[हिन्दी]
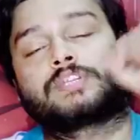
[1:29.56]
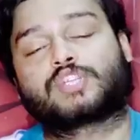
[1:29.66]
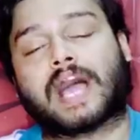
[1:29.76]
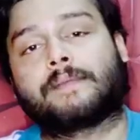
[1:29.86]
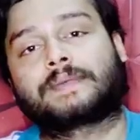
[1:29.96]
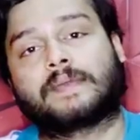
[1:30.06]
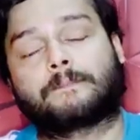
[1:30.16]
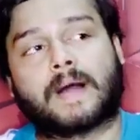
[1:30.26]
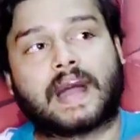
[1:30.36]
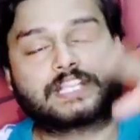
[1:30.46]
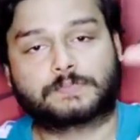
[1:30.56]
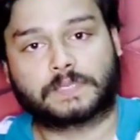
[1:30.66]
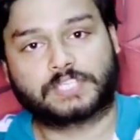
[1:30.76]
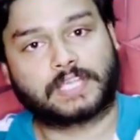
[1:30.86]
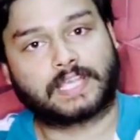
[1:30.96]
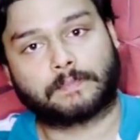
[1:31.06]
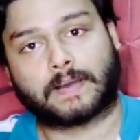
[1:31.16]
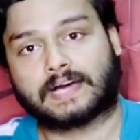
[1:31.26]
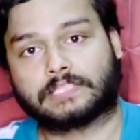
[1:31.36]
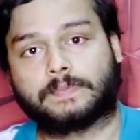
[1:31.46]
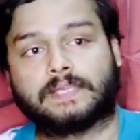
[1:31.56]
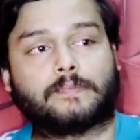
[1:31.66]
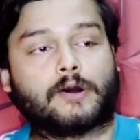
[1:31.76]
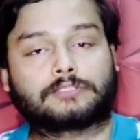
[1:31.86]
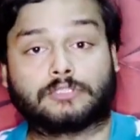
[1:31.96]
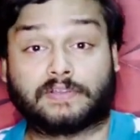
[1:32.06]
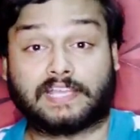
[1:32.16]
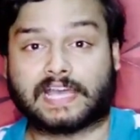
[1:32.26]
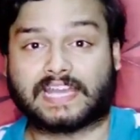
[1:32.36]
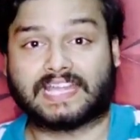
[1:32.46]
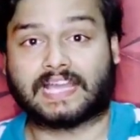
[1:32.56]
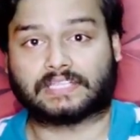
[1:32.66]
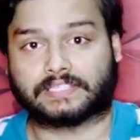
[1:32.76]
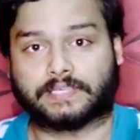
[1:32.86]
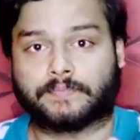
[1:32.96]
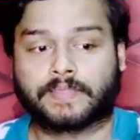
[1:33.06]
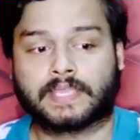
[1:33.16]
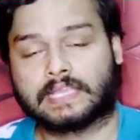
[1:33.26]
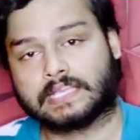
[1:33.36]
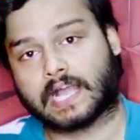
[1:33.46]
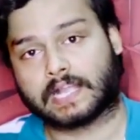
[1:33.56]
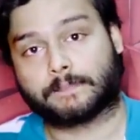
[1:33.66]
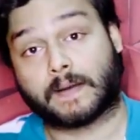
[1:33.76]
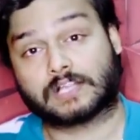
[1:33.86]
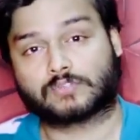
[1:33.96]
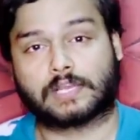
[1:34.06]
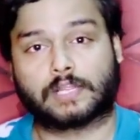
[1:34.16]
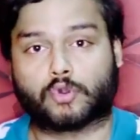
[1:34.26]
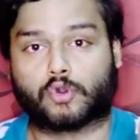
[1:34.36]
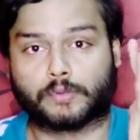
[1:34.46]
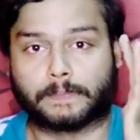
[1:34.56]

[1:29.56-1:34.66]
कि शाम के पांच बजे के बाद भी बहुत लोग यहाँ नहीं आते यहाँ के पास वाले रोड